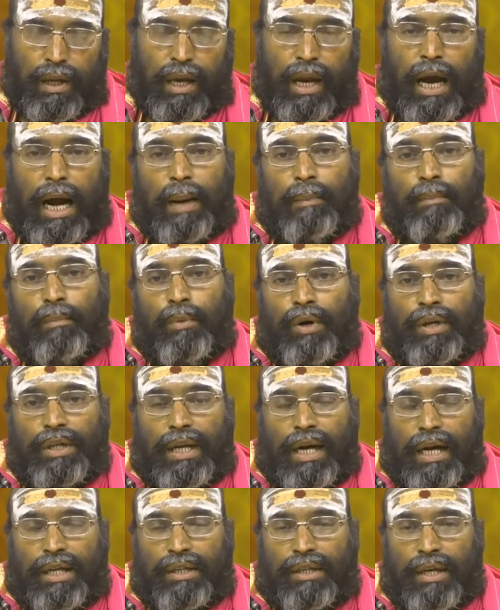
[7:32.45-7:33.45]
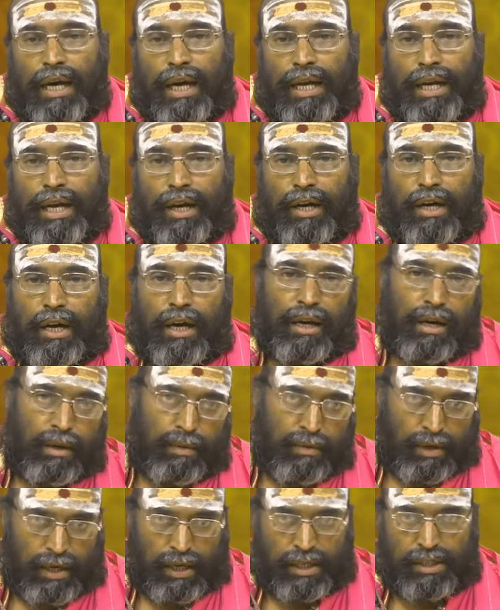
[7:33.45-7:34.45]
కాంబోజిరాజు గారి యొక్క
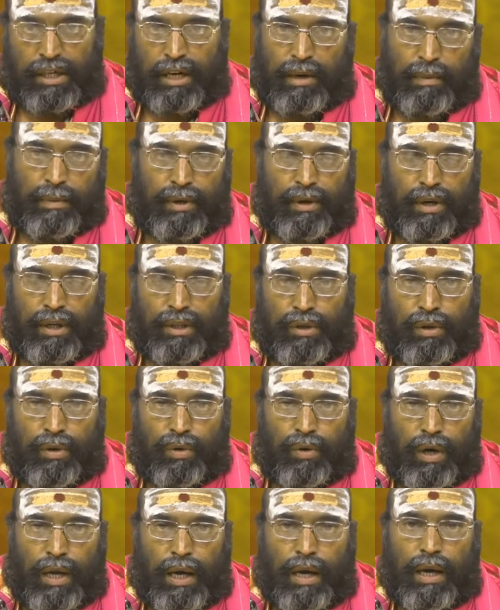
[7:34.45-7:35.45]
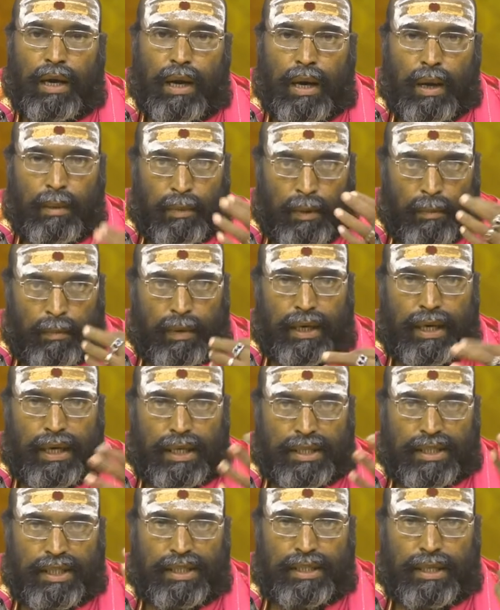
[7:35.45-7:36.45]
రక్షక భటులందరూ కూడా మమ్మల్ని
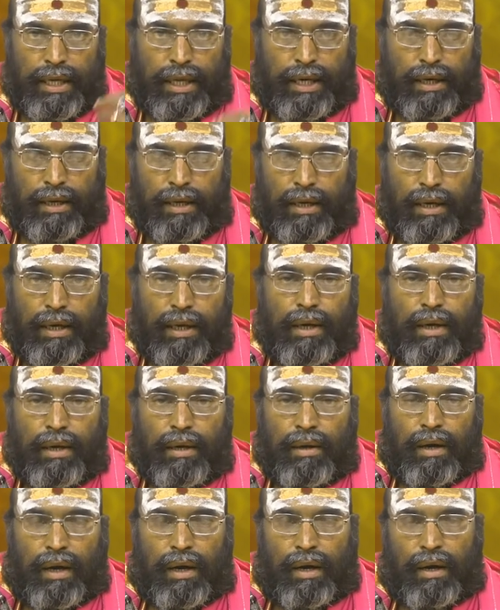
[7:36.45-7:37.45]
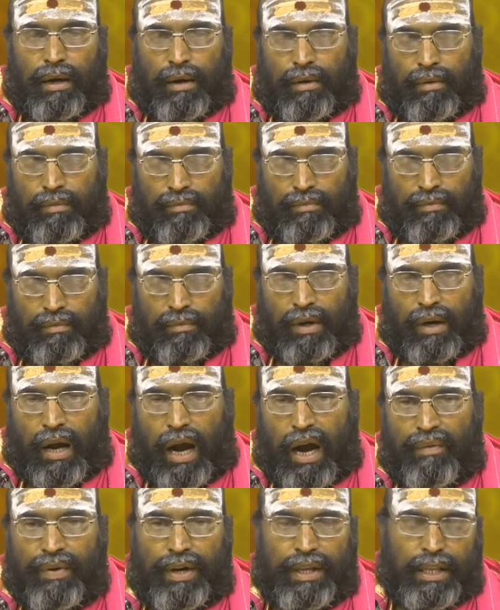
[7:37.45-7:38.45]
రక్షించండి
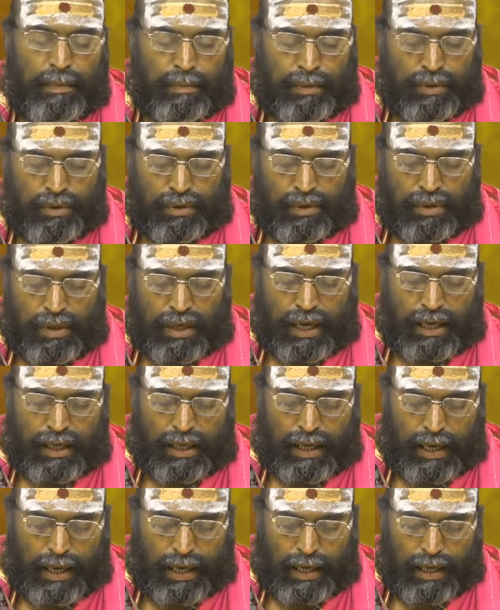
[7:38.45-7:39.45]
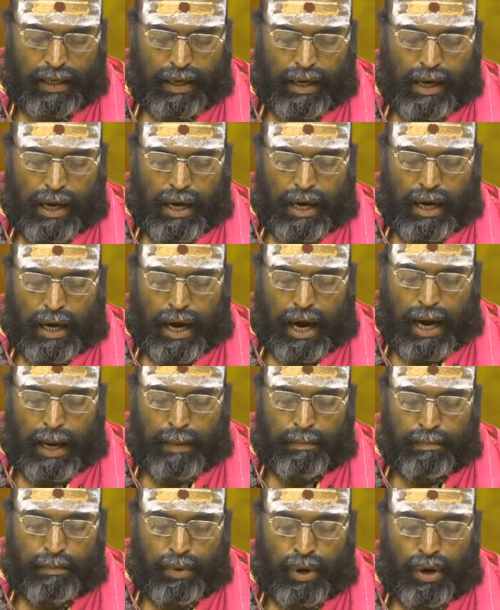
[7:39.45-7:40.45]
ఆవేదన పొందుతున్నారట
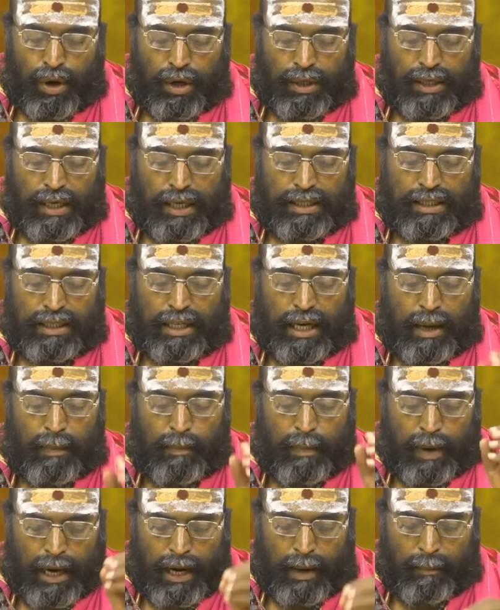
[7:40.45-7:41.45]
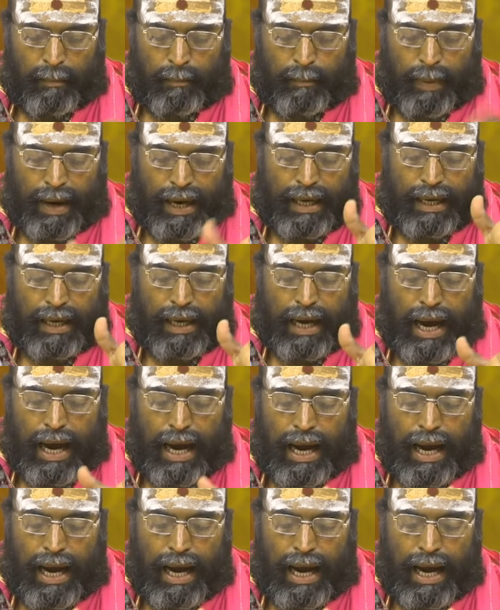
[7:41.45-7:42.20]
కాంభోజస్య బలం భగ్న